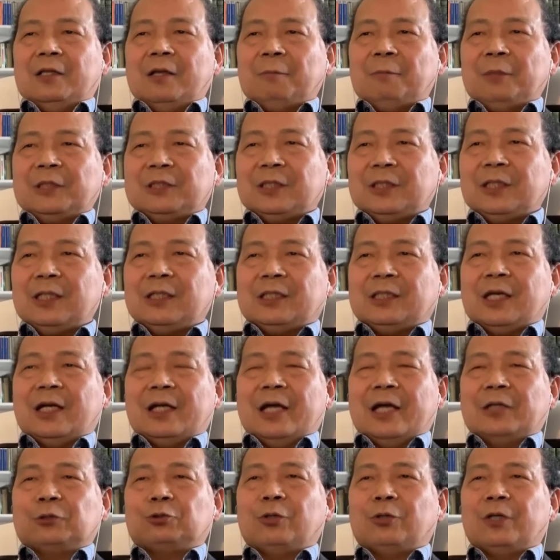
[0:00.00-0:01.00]
那么这一
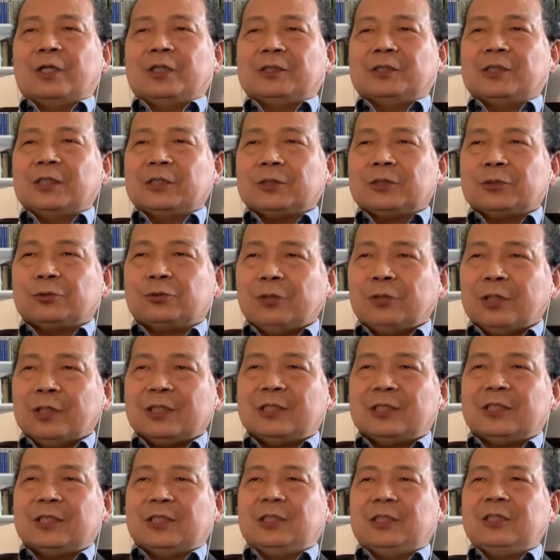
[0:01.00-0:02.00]
点来说，这是
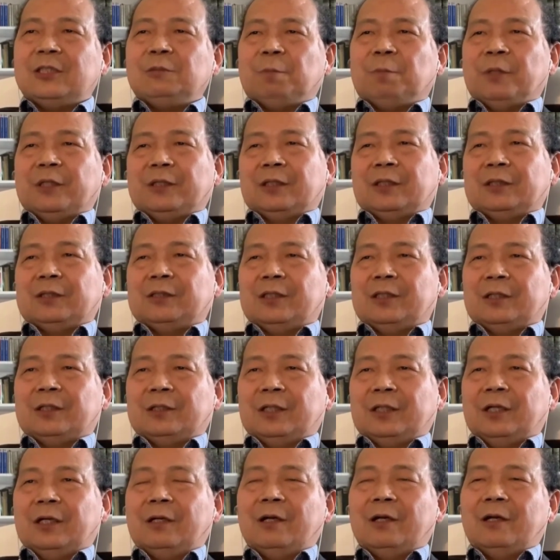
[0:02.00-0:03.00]
最基本的
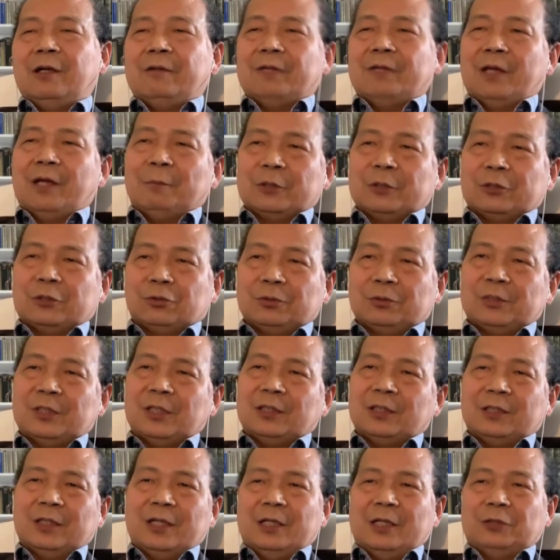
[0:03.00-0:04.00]
特点。那么从
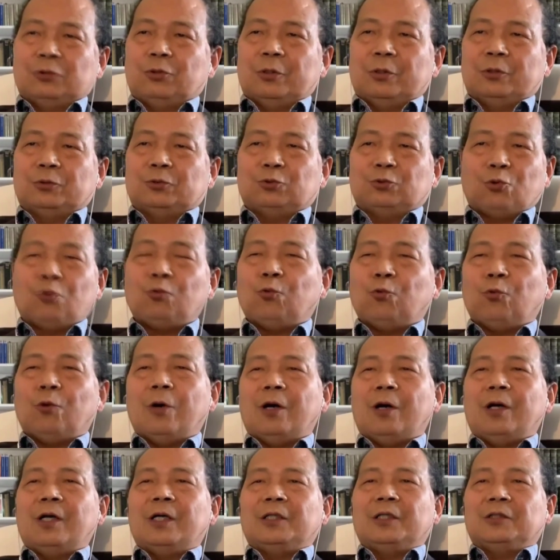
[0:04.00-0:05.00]
这点来说，中
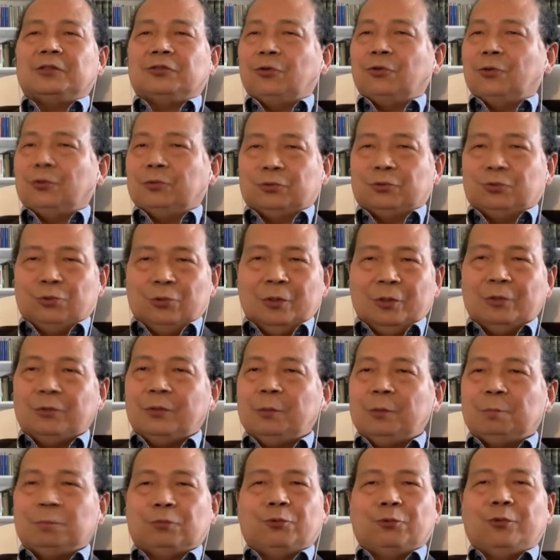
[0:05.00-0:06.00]
国。就绝
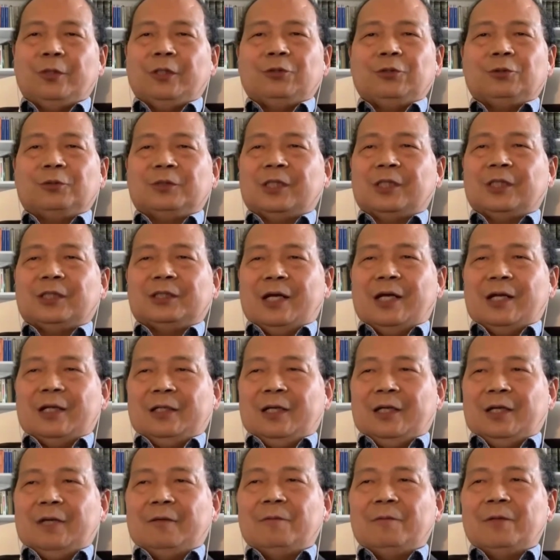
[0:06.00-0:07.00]
对不会有这个
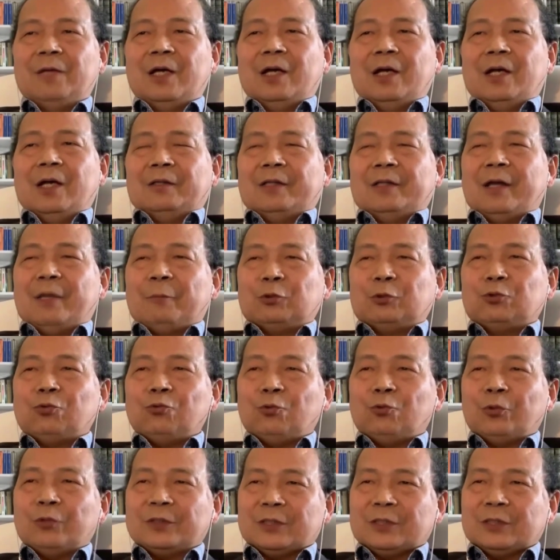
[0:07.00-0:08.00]
胆量。那么
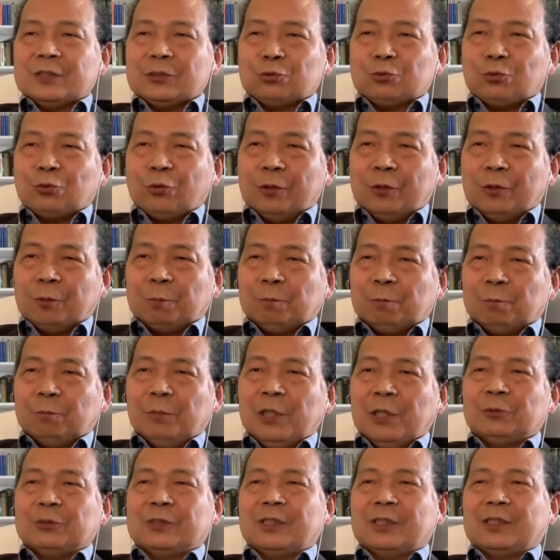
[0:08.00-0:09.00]
中国之所以
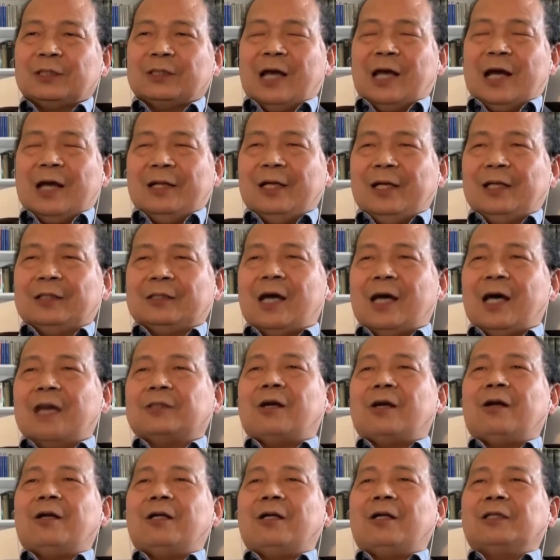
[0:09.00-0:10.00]
没有这个胆量，
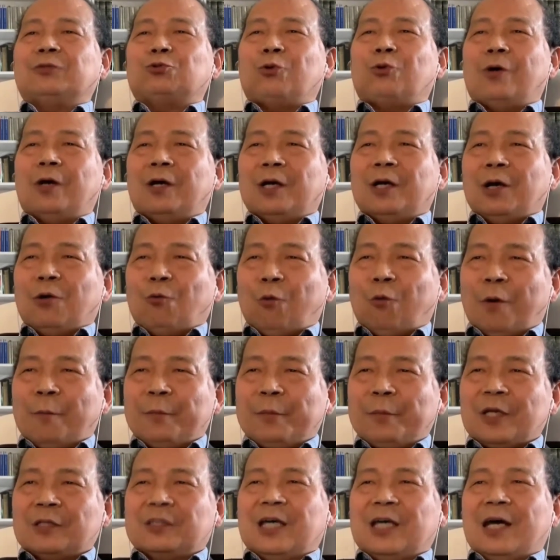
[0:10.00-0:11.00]
他当然说我
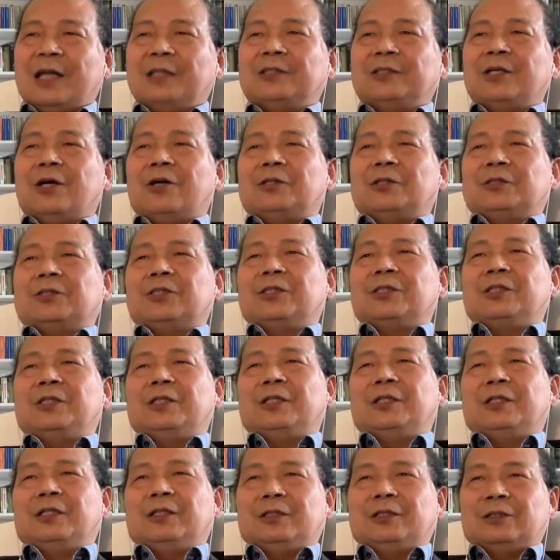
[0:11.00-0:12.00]
们要强调这
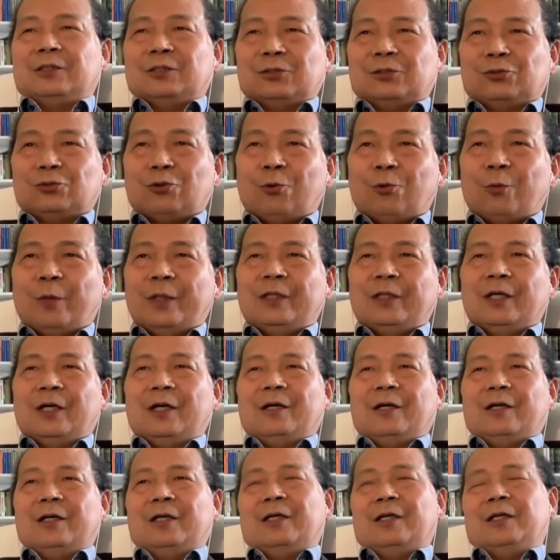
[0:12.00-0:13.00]
个所谓
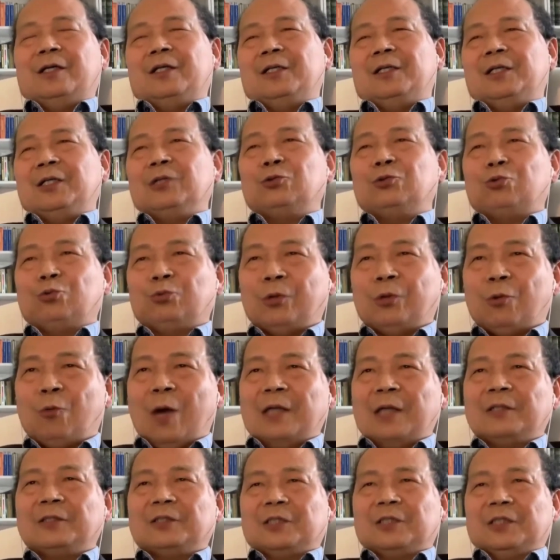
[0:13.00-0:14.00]
的呃领土的
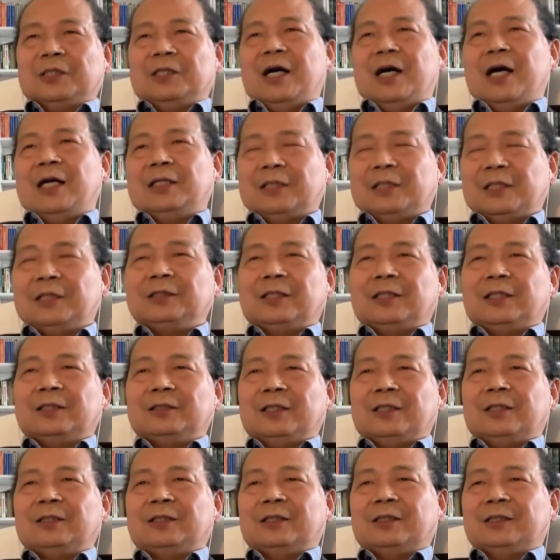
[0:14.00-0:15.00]
完整啊等
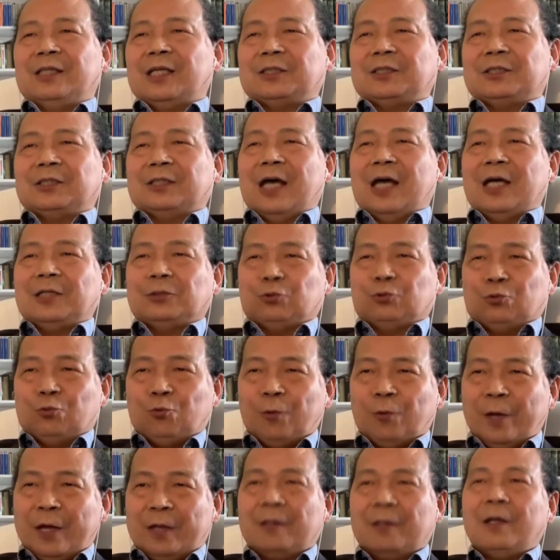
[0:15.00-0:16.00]
等等等，但是他
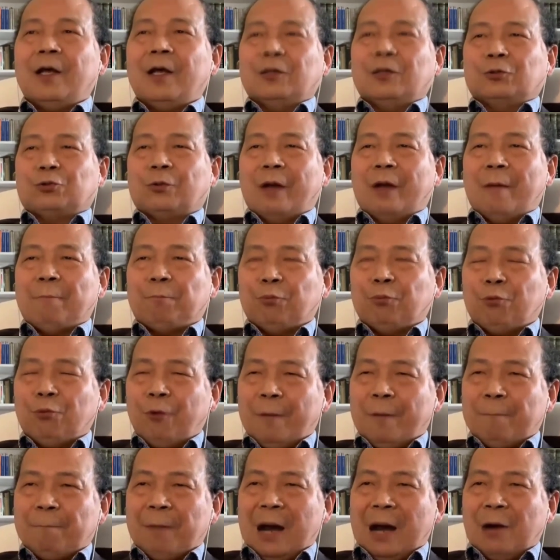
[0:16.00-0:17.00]
从来从来不
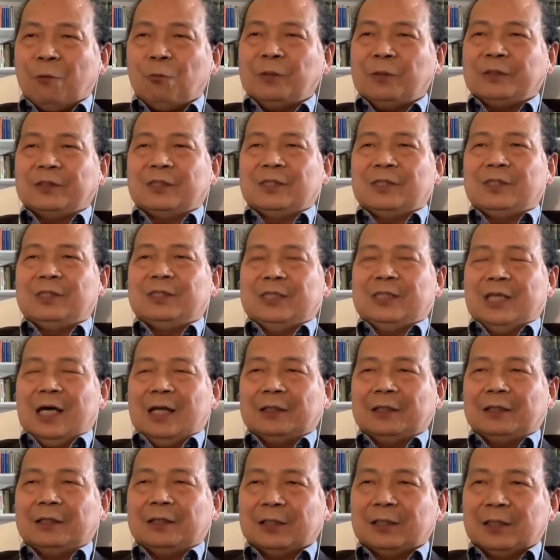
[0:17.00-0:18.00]
会把问题
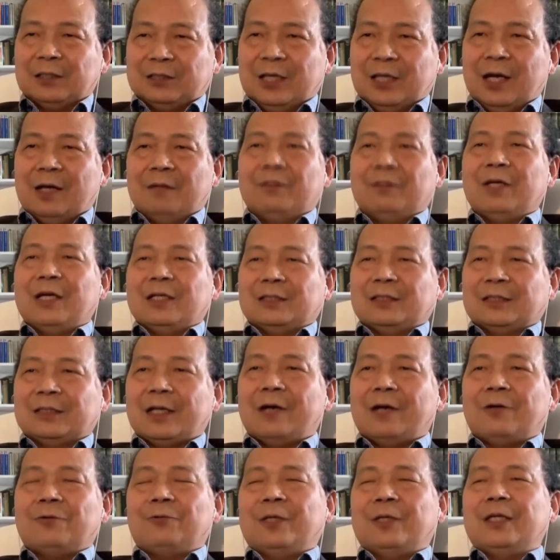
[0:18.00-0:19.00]
讲的像
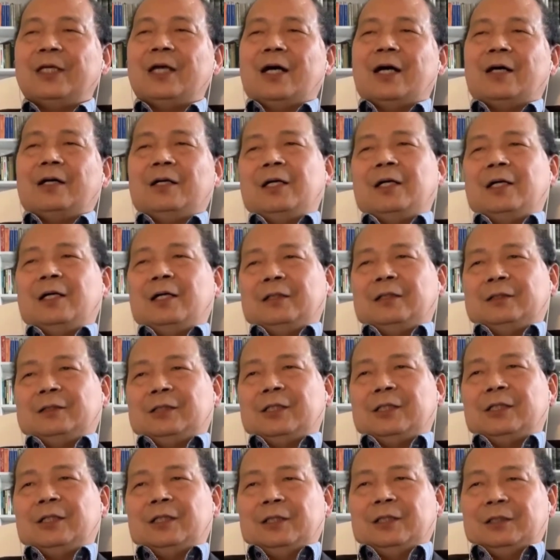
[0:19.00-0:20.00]
塞尔维亚
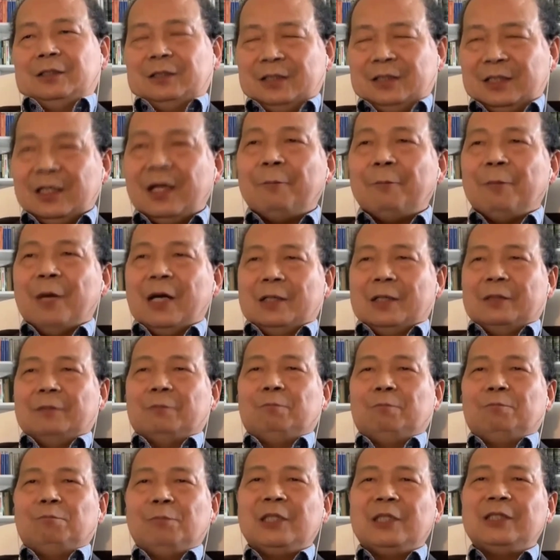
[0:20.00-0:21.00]
这个那么
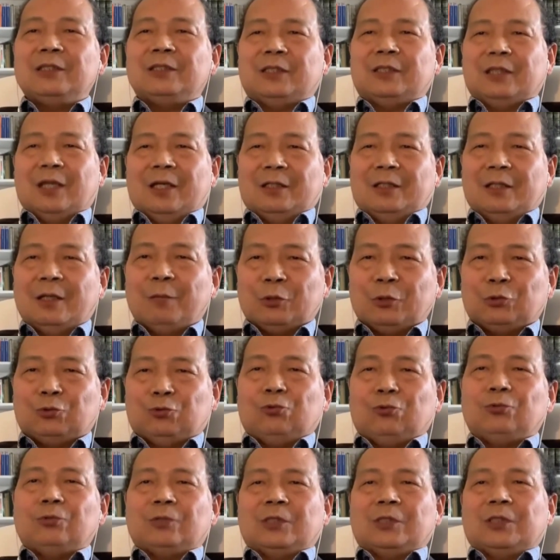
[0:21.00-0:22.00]
明显那么
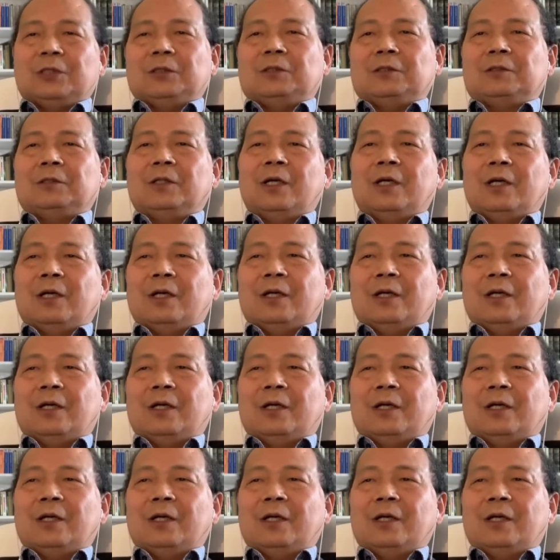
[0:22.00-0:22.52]
具体。